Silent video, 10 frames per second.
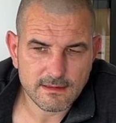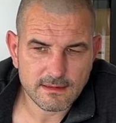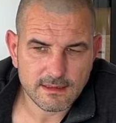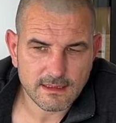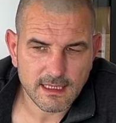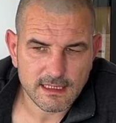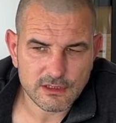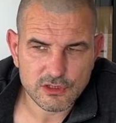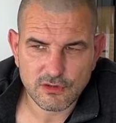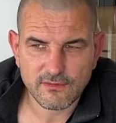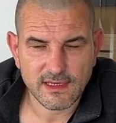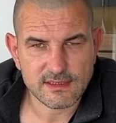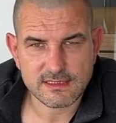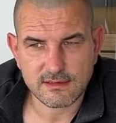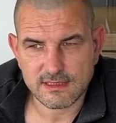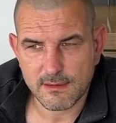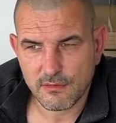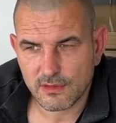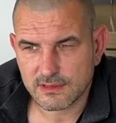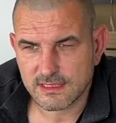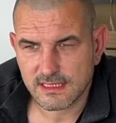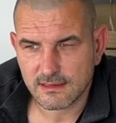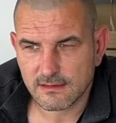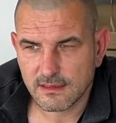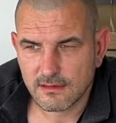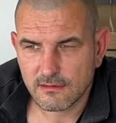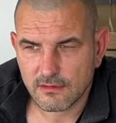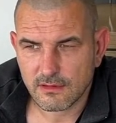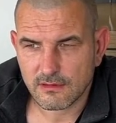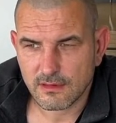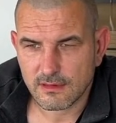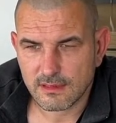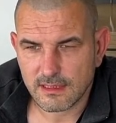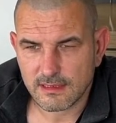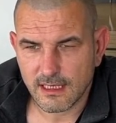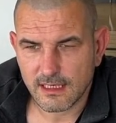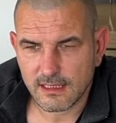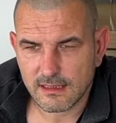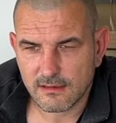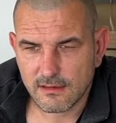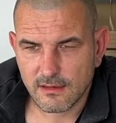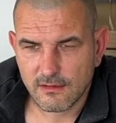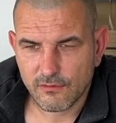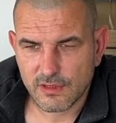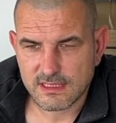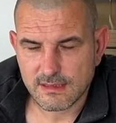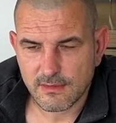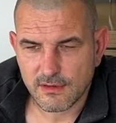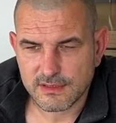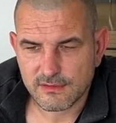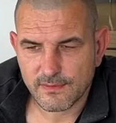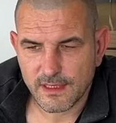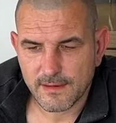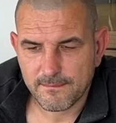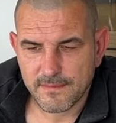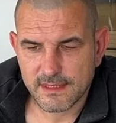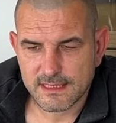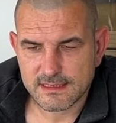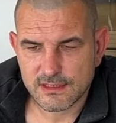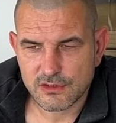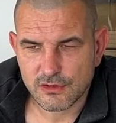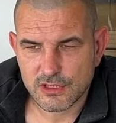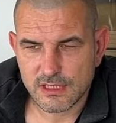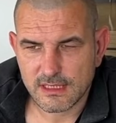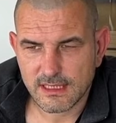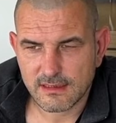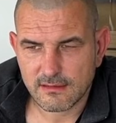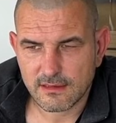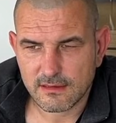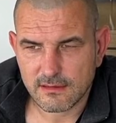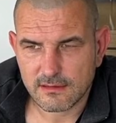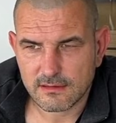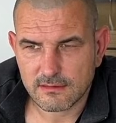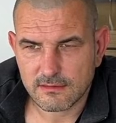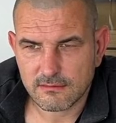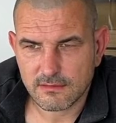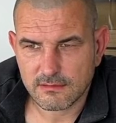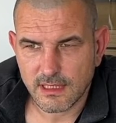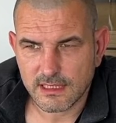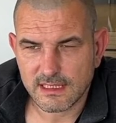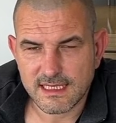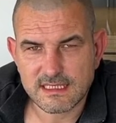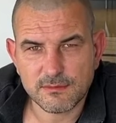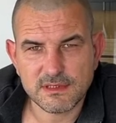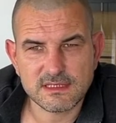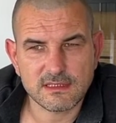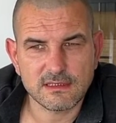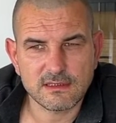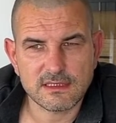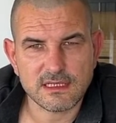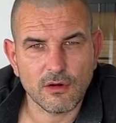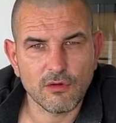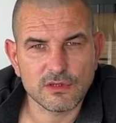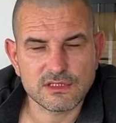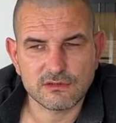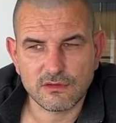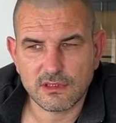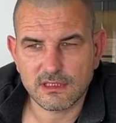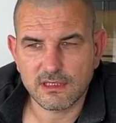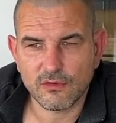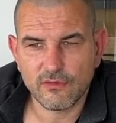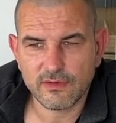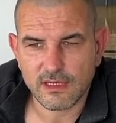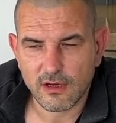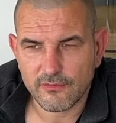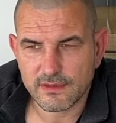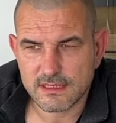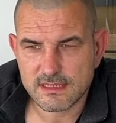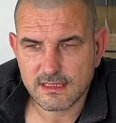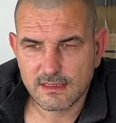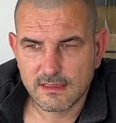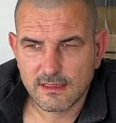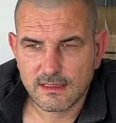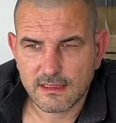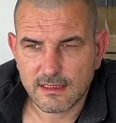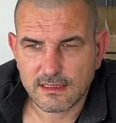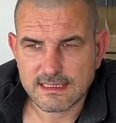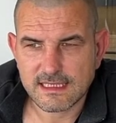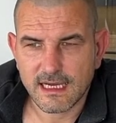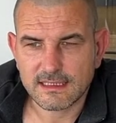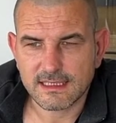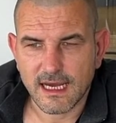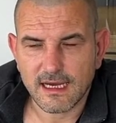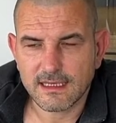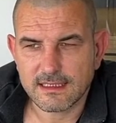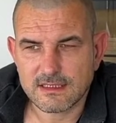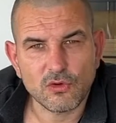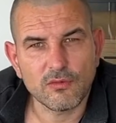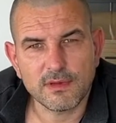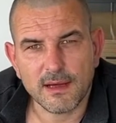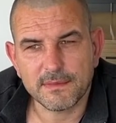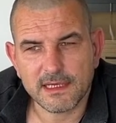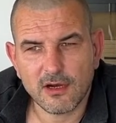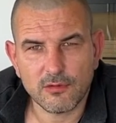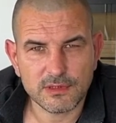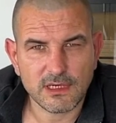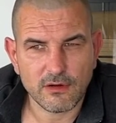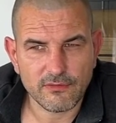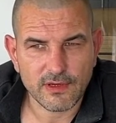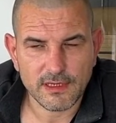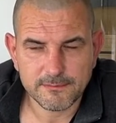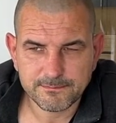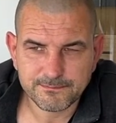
Da kann ich einen schönen Fall aus, aus Hamburg zitieren oder, oder darlegen, wo das eben auch so war, dass der Schornstein dann äh, ja, die Nässe bis in das Rauchrohr zurück in den Ofen gelaufen ist. Äh, das lag daran, dass oben eine Abdeckhaube drauf war.